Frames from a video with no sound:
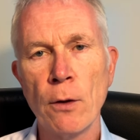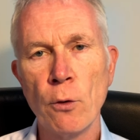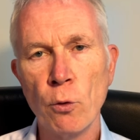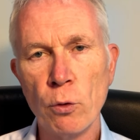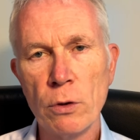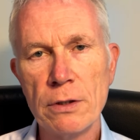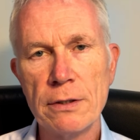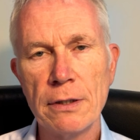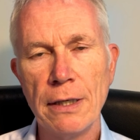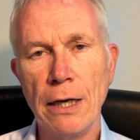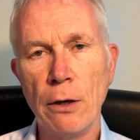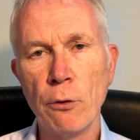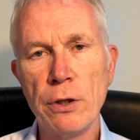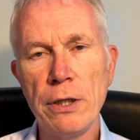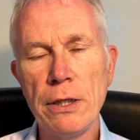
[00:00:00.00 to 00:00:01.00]
Und
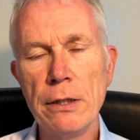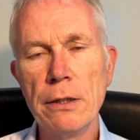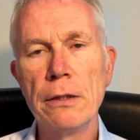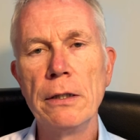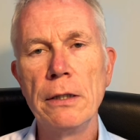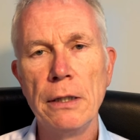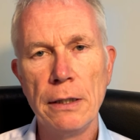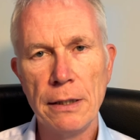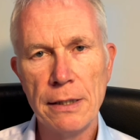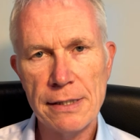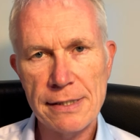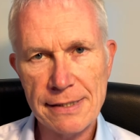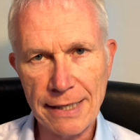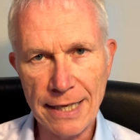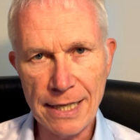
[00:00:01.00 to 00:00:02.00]
auch hier
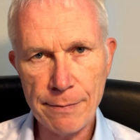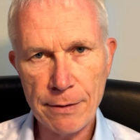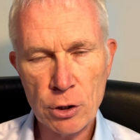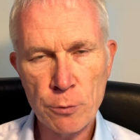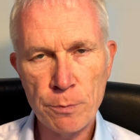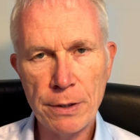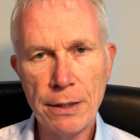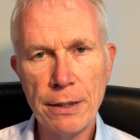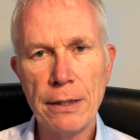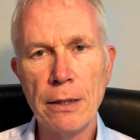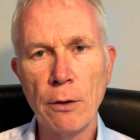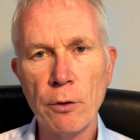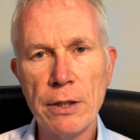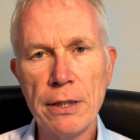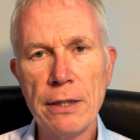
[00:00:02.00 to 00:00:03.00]
Selbe Spielchen,
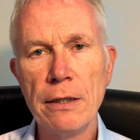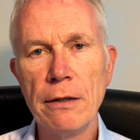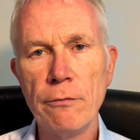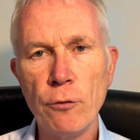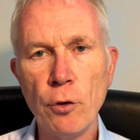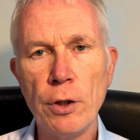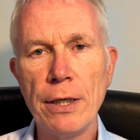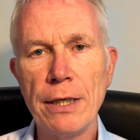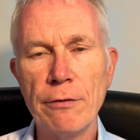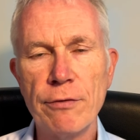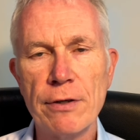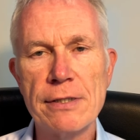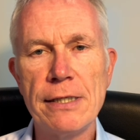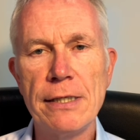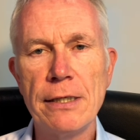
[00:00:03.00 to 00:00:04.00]
auch hier würde der
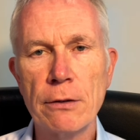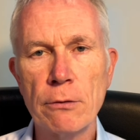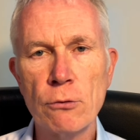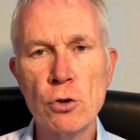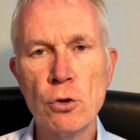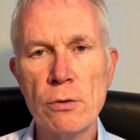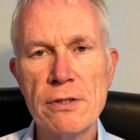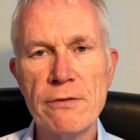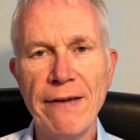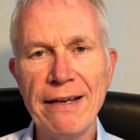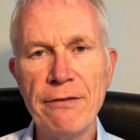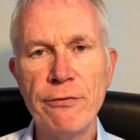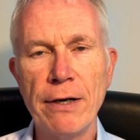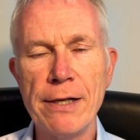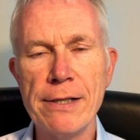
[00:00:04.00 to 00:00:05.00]
Versicherungsschutz
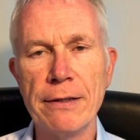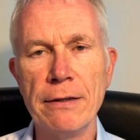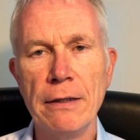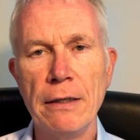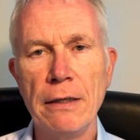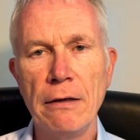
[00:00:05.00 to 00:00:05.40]
wegfallen,